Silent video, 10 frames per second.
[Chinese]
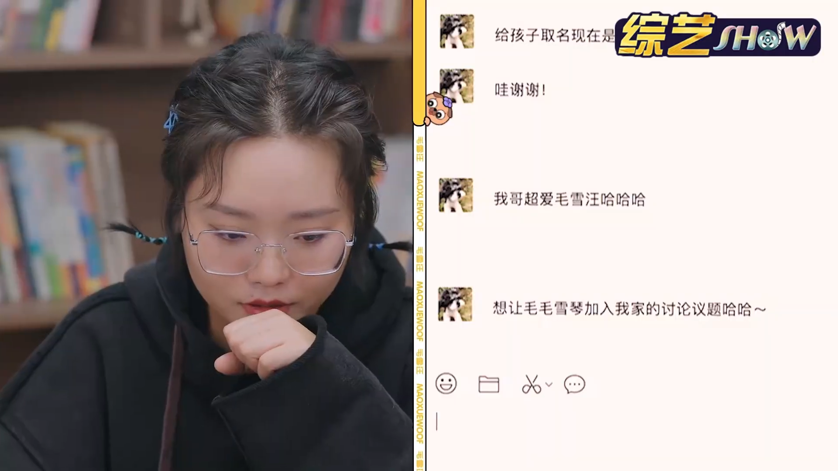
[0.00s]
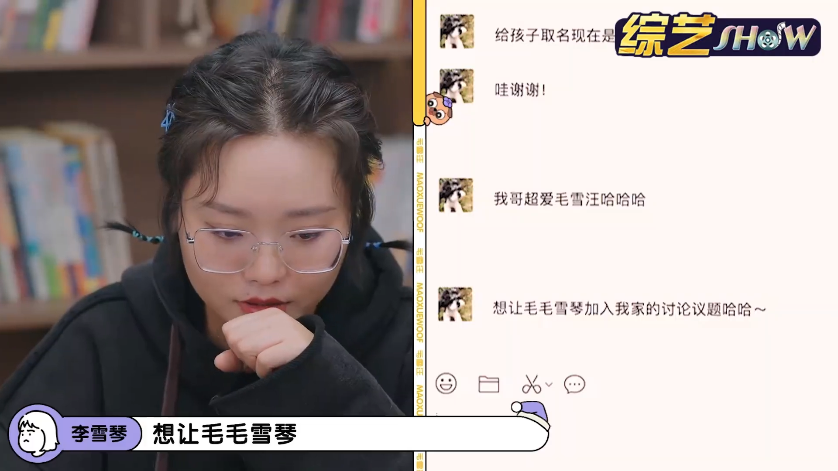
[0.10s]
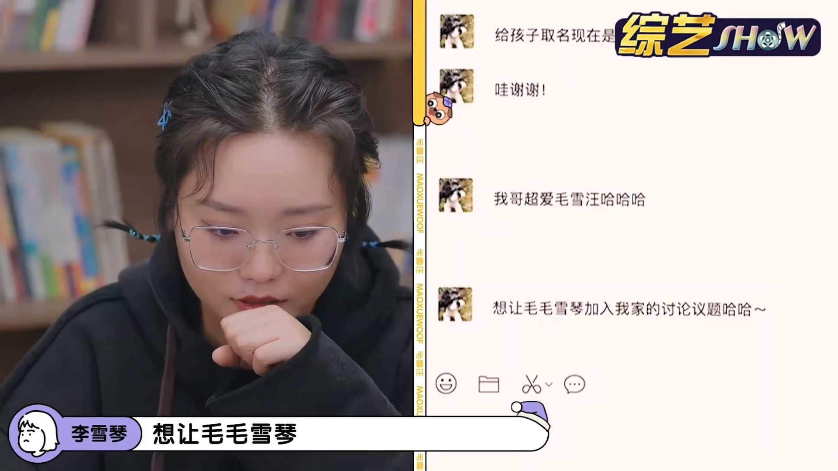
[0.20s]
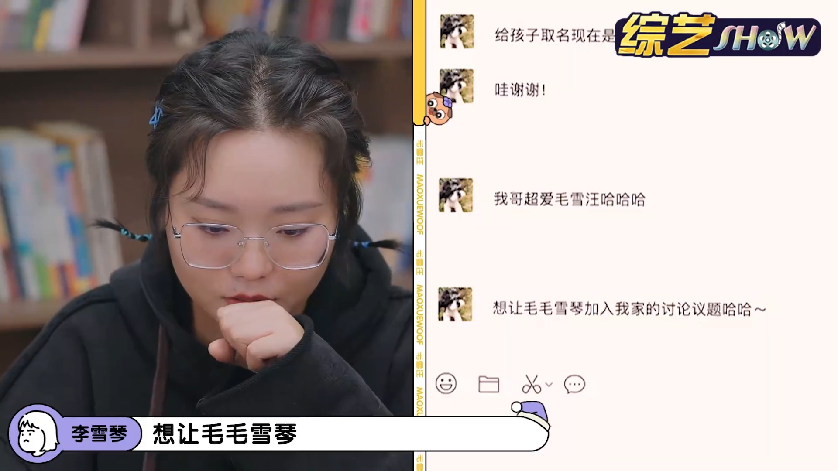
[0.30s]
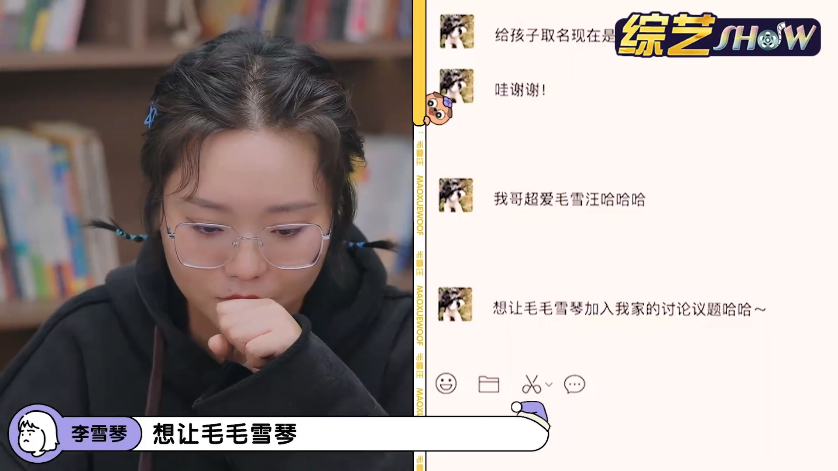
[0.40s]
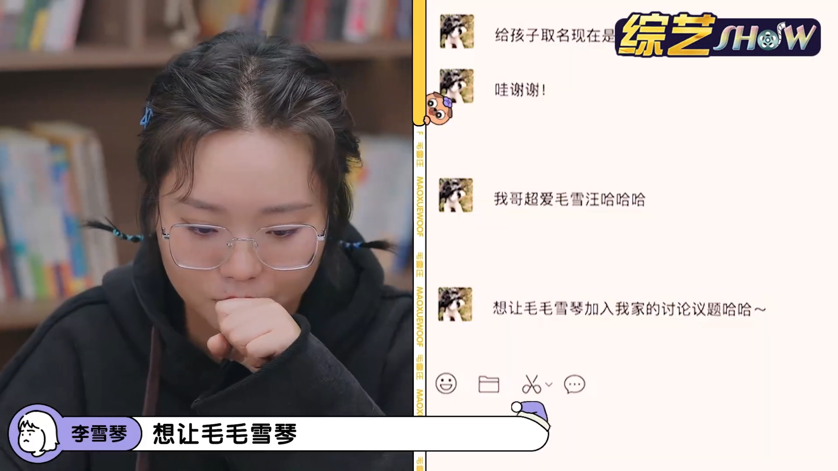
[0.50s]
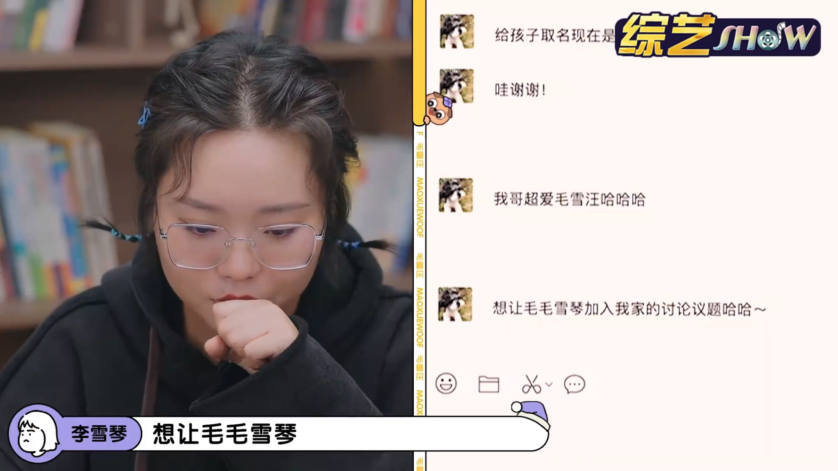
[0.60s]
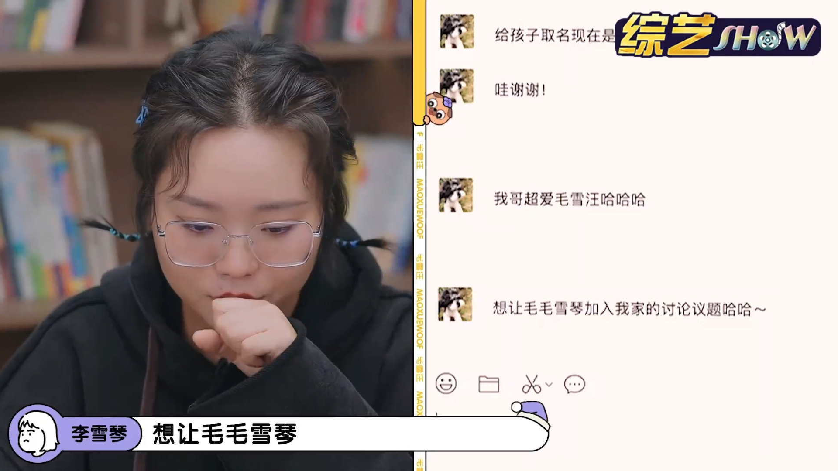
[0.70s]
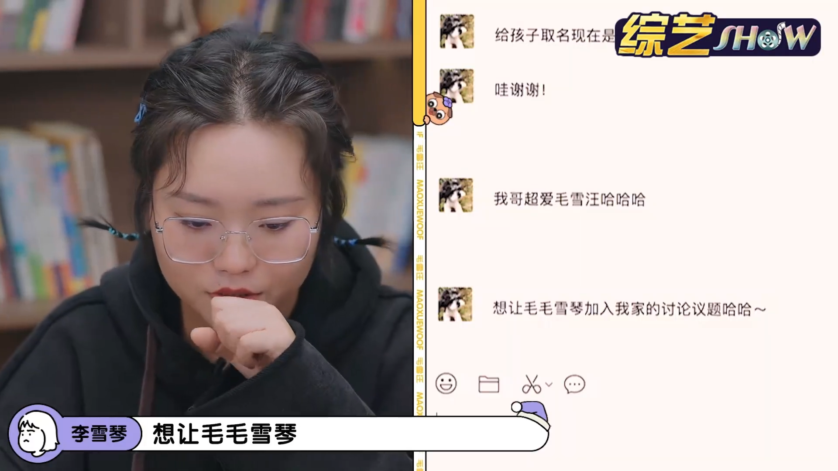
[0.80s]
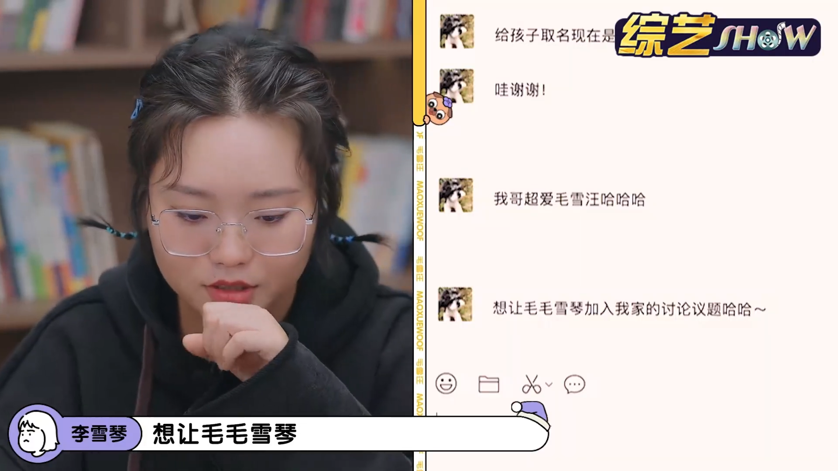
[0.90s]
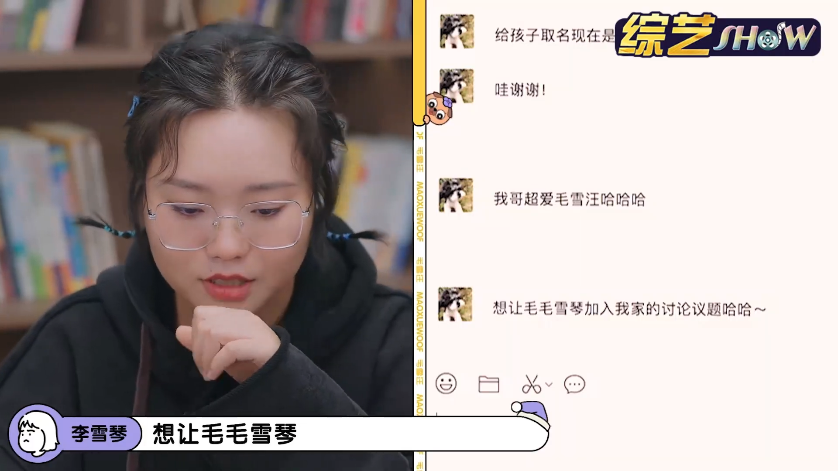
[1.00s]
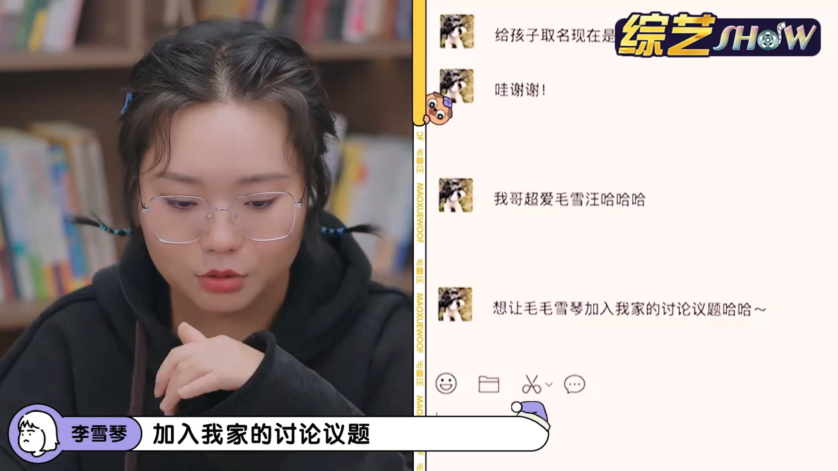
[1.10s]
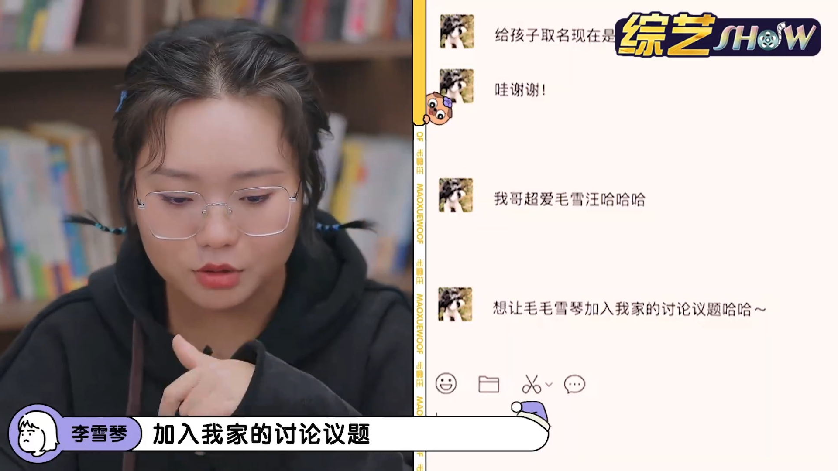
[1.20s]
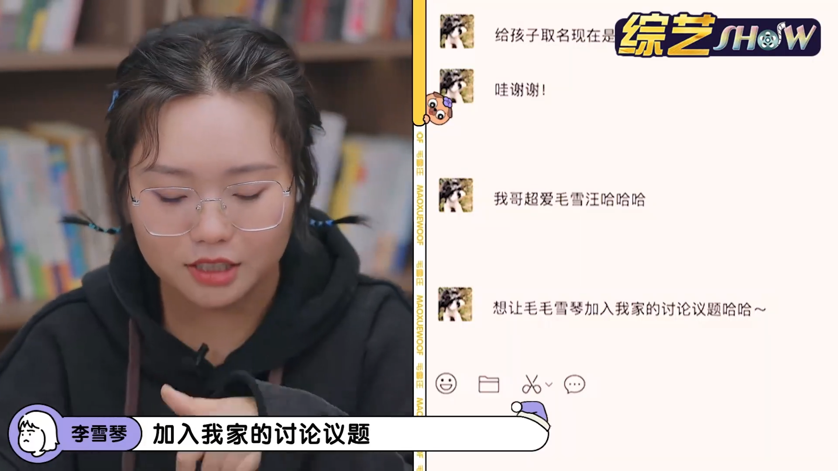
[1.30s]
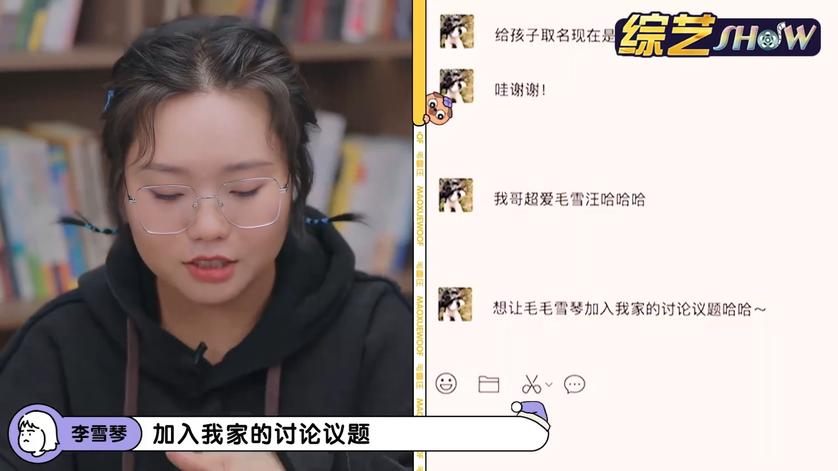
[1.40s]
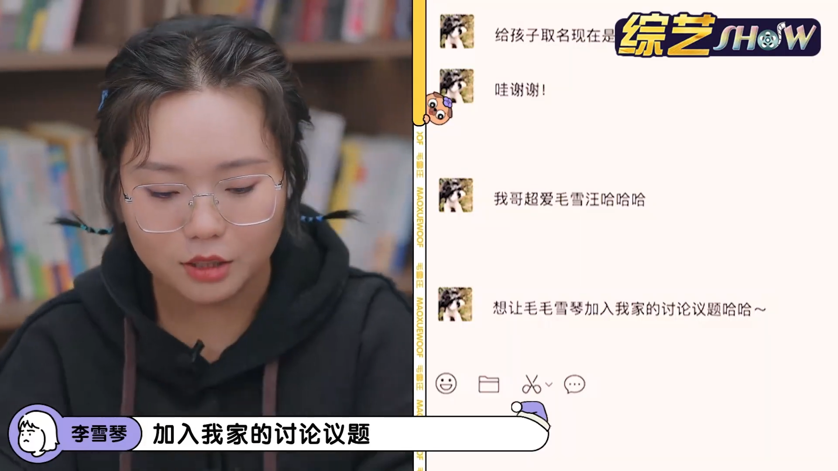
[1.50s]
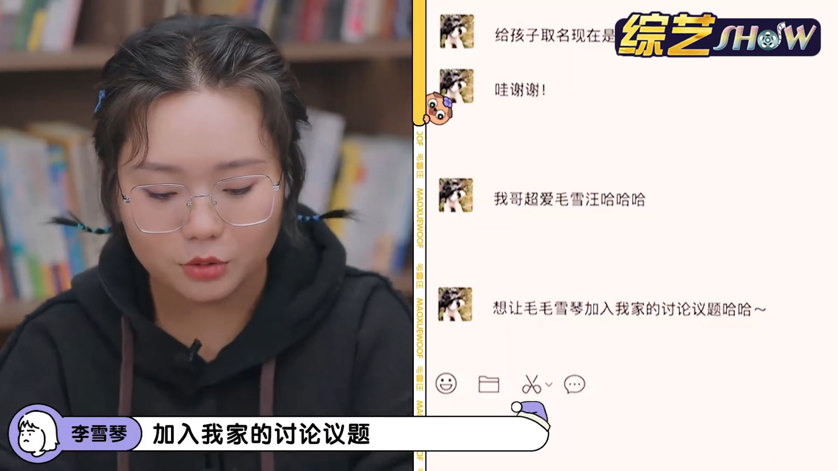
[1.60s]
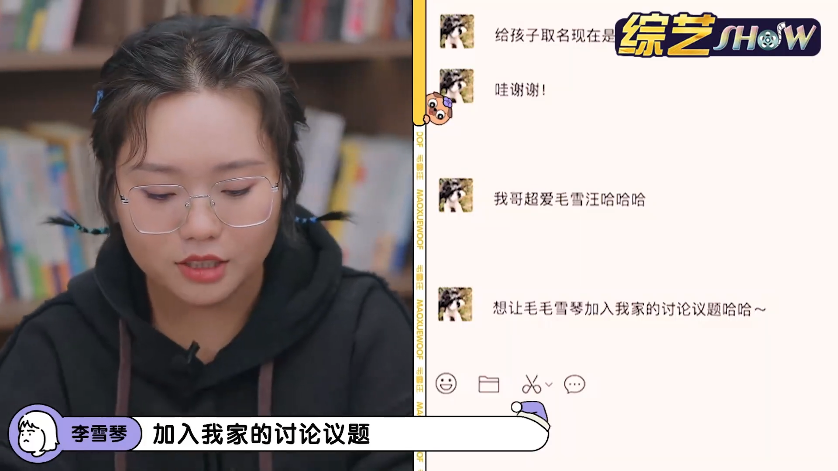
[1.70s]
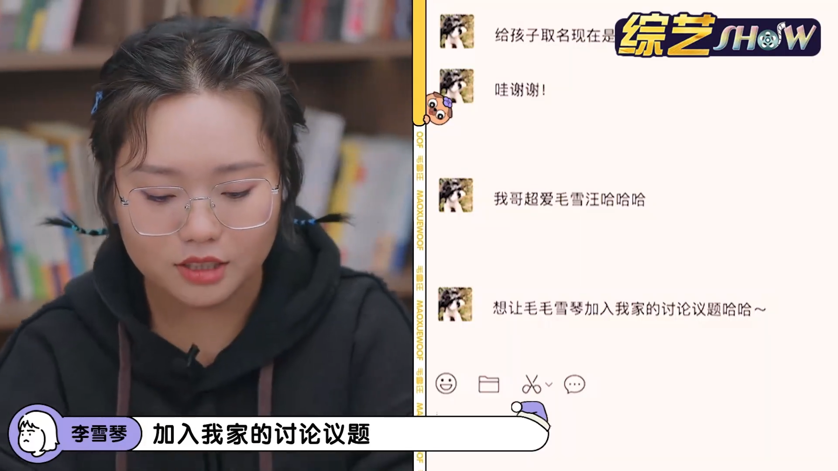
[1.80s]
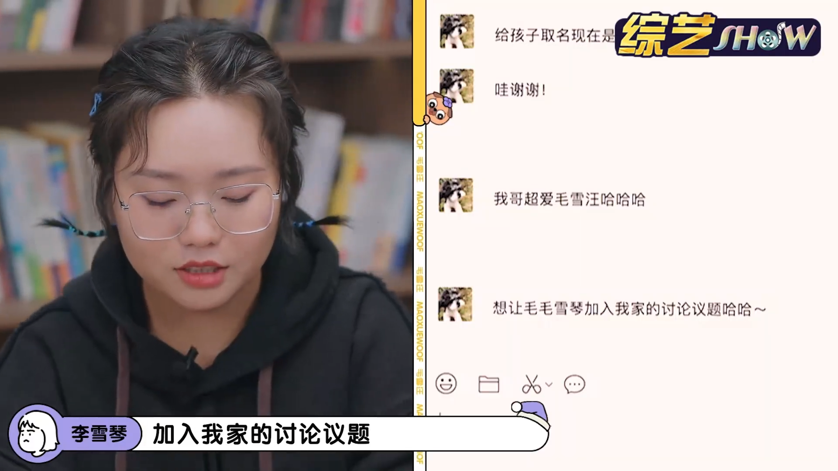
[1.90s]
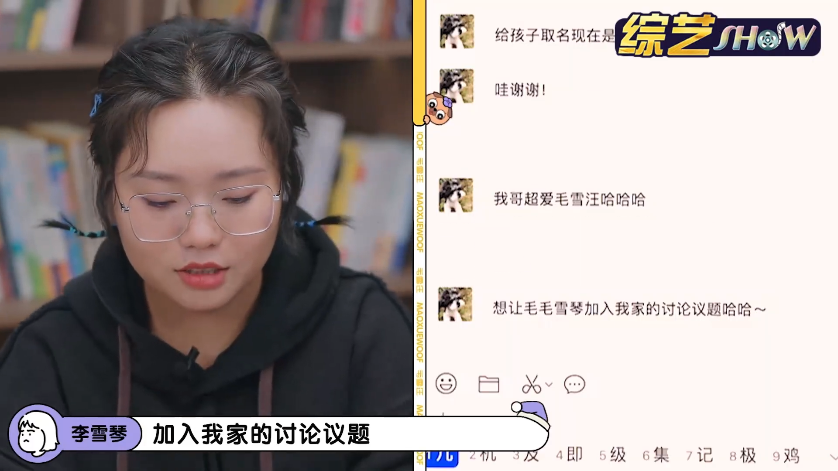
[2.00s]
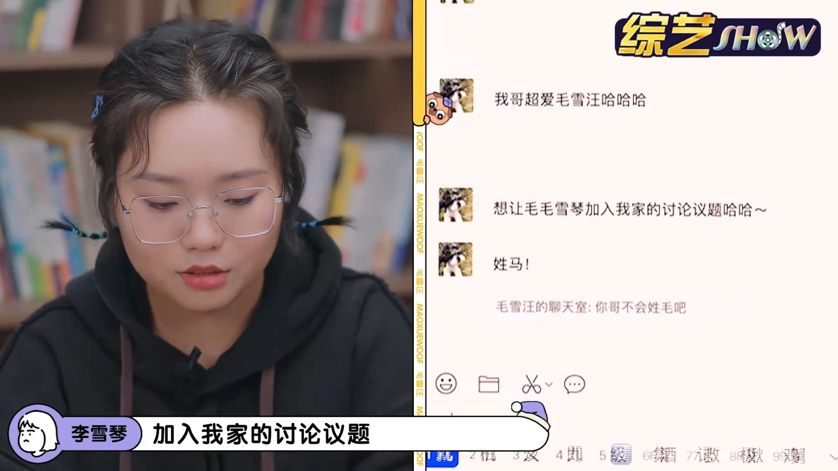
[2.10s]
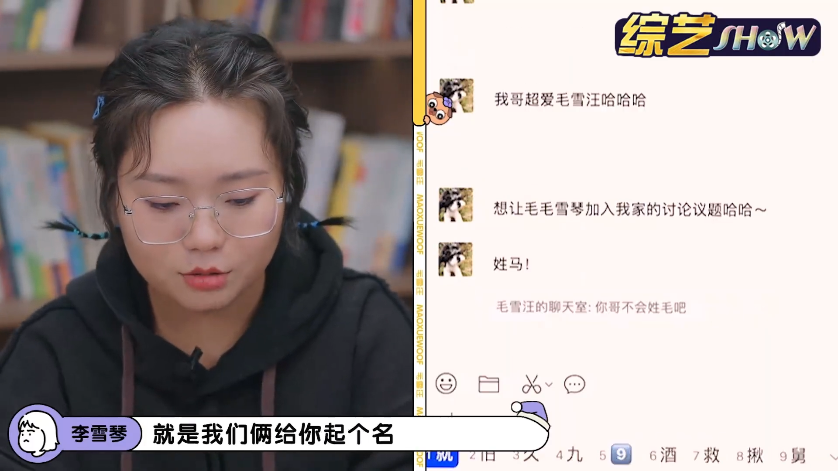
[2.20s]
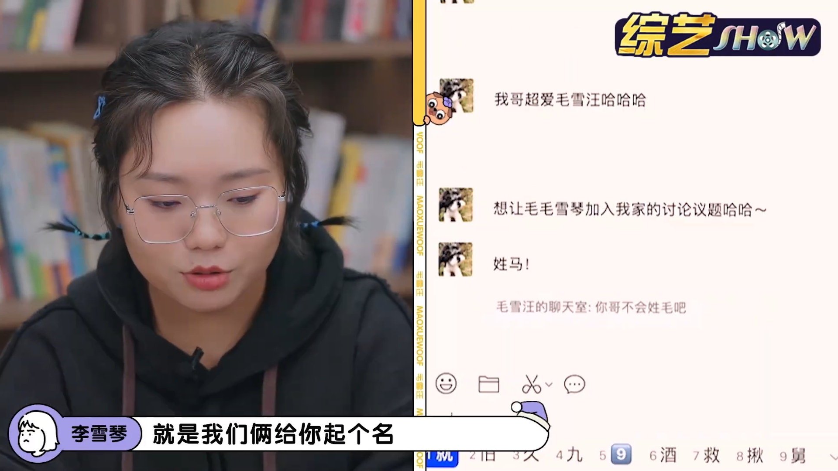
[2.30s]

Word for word: 想让毛毛雪琴加入我家的讨论议题，